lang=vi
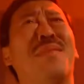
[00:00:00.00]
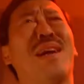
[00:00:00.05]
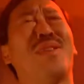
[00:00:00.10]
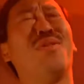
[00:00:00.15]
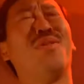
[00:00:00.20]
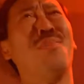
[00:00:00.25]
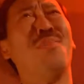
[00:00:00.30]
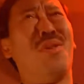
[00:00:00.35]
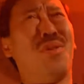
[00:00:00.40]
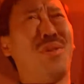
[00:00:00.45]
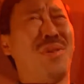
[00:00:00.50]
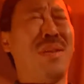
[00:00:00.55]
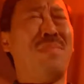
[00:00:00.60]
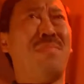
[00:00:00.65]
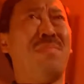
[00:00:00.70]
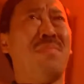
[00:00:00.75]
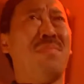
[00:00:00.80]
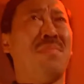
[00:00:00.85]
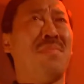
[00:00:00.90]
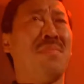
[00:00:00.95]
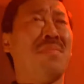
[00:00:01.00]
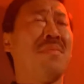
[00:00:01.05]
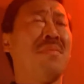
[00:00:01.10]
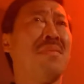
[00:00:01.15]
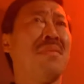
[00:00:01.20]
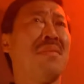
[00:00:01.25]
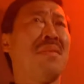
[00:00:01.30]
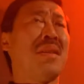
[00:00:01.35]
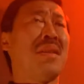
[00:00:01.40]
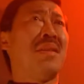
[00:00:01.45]
Phía chú Phàm thực ra
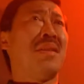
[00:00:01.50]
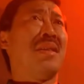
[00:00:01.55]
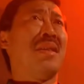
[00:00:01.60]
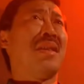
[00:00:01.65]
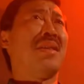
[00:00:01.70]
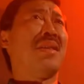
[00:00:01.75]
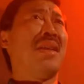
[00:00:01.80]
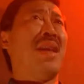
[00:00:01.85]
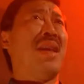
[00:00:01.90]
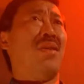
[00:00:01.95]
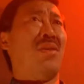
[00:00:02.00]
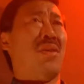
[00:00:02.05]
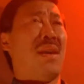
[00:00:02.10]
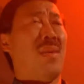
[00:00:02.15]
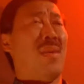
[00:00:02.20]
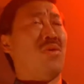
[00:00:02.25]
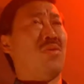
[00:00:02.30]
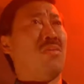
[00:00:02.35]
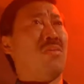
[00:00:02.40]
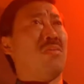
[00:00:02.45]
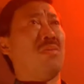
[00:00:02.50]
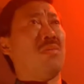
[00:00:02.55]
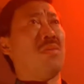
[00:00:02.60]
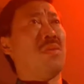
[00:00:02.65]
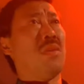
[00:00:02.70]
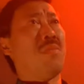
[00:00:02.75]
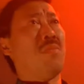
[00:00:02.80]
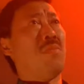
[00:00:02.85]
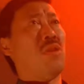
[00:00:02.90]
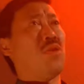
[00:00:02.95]
cũng hàng ngày thờ tổ sư gia xin đối phó